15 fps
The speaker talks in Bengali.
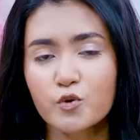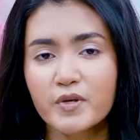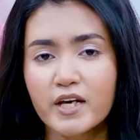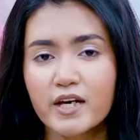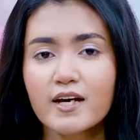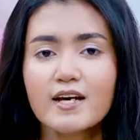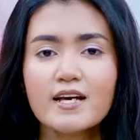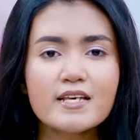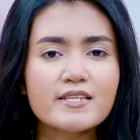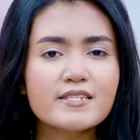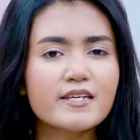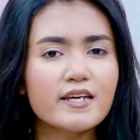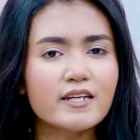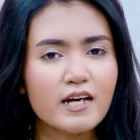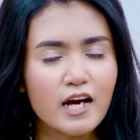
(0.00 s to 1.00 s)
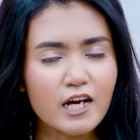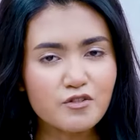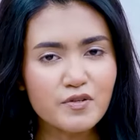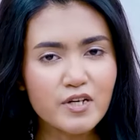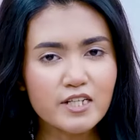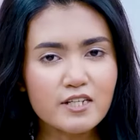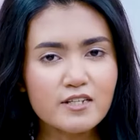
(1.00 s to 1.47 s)
কমিয়ে স্কিন
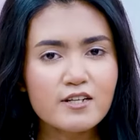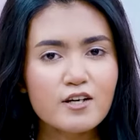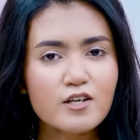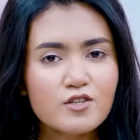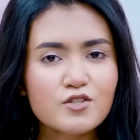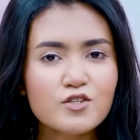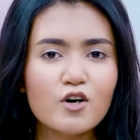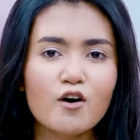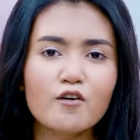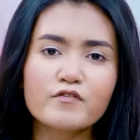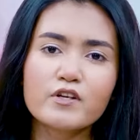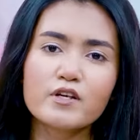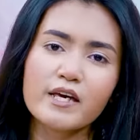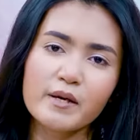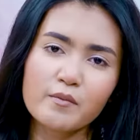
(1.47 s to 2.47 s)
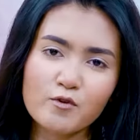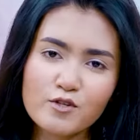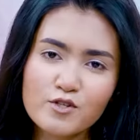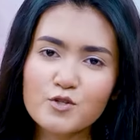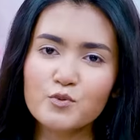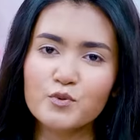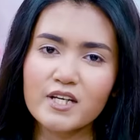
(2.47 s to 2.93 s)
হাইড্রেটেড সফট এবং
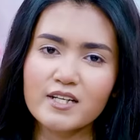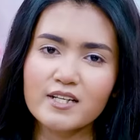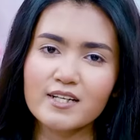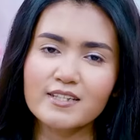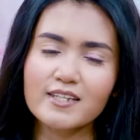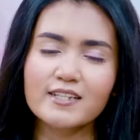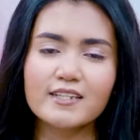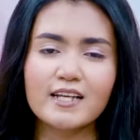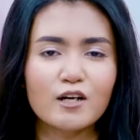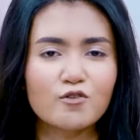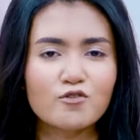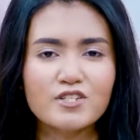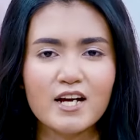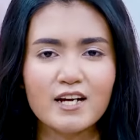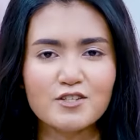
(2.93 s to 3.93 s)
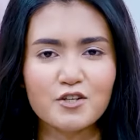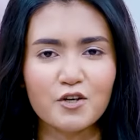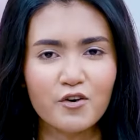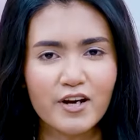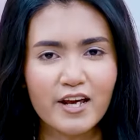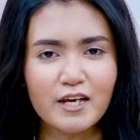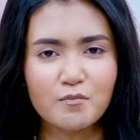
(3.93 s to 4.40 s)
সুদিং রাখতে দারুণ সাহায্য
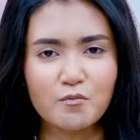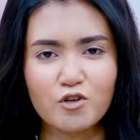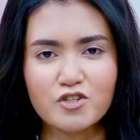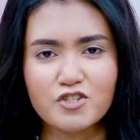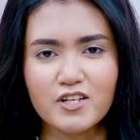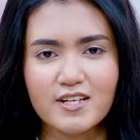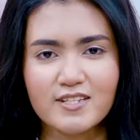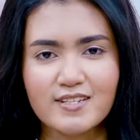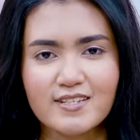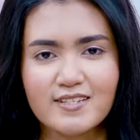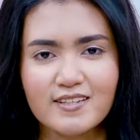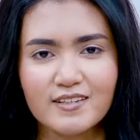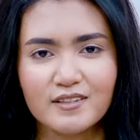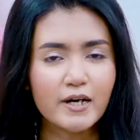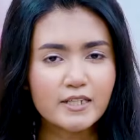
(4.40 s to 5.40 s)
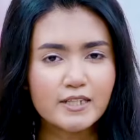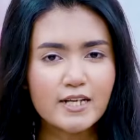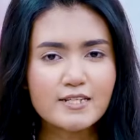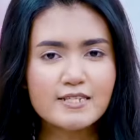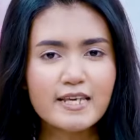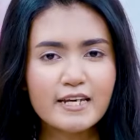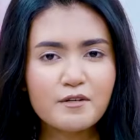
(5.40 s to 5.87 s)
করে এই ময়শ্চারাইজারটি
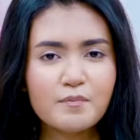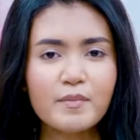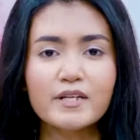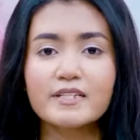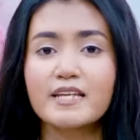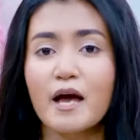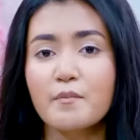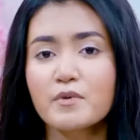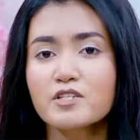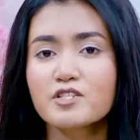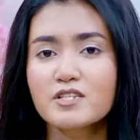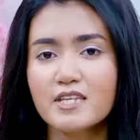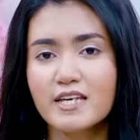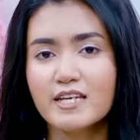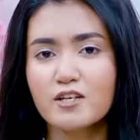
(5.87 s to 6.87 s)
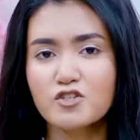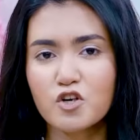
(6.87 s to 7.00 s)
পাতলা স্কিন বা ড্যামেজ স্কিনের